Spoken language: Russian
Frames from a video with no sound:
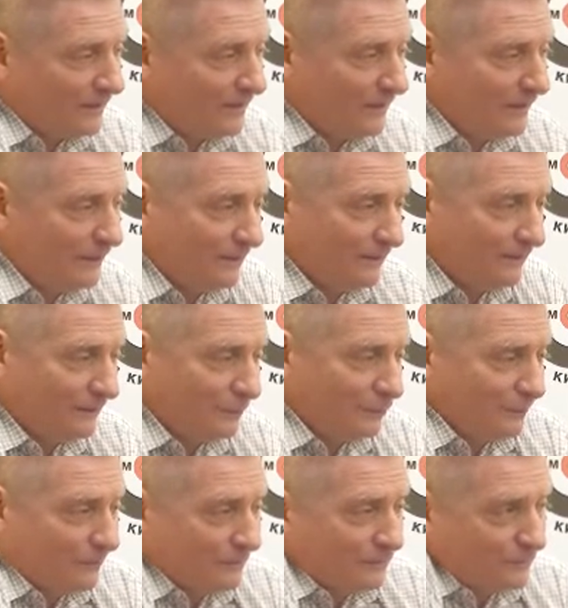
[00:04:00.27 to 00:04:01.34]
откатил,
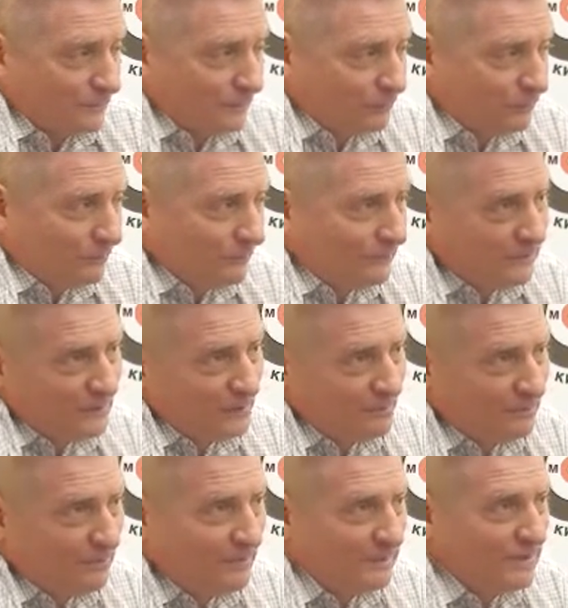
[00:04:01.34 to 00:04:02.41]
но вот, ну, это же
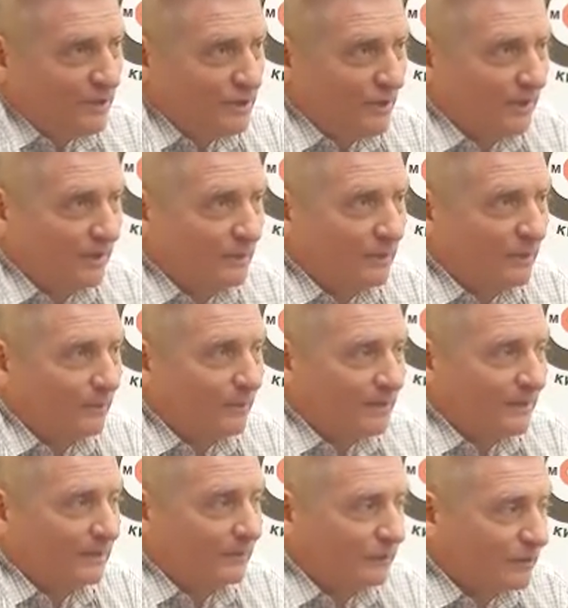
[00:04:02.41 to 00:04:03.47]
было изначально, было
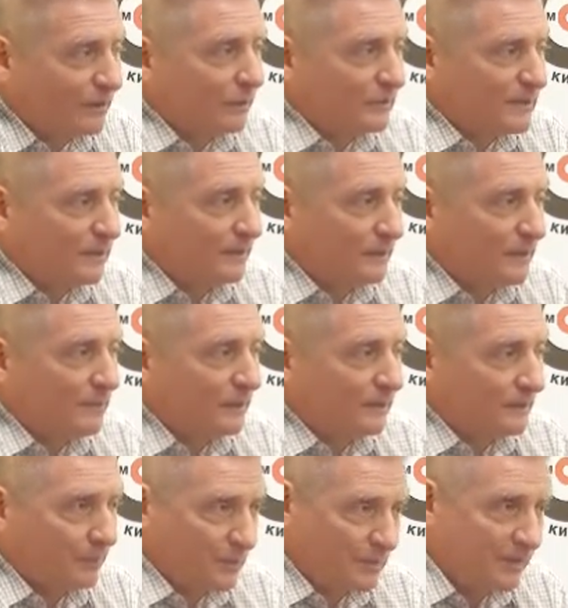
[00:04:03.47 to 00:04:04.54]
понятно, вот те острые
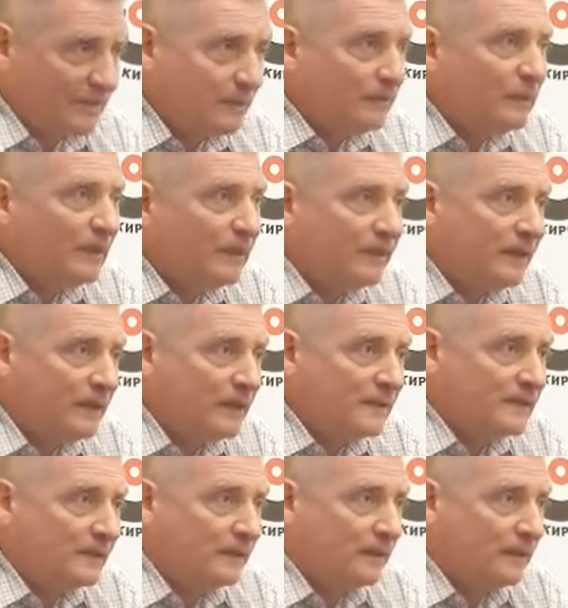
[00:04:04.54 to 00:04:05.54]
моменты, просто не было анализа.